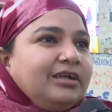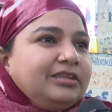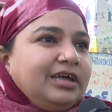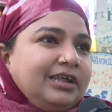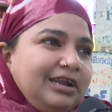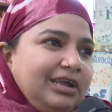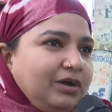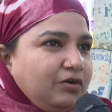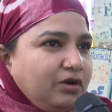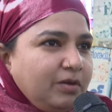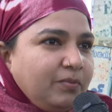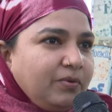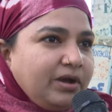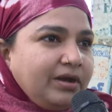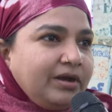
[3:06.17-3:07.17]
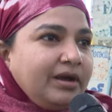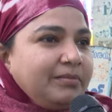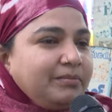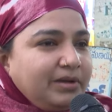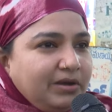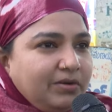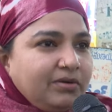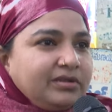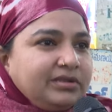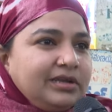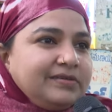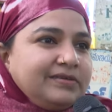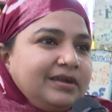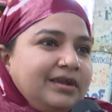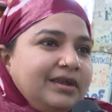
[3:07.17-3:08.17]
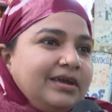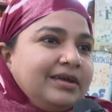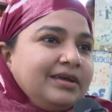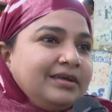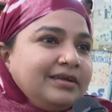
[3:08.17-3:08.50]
ధరలు ఎక్కువైపోయాయి మీకు కూడా తెలుసండి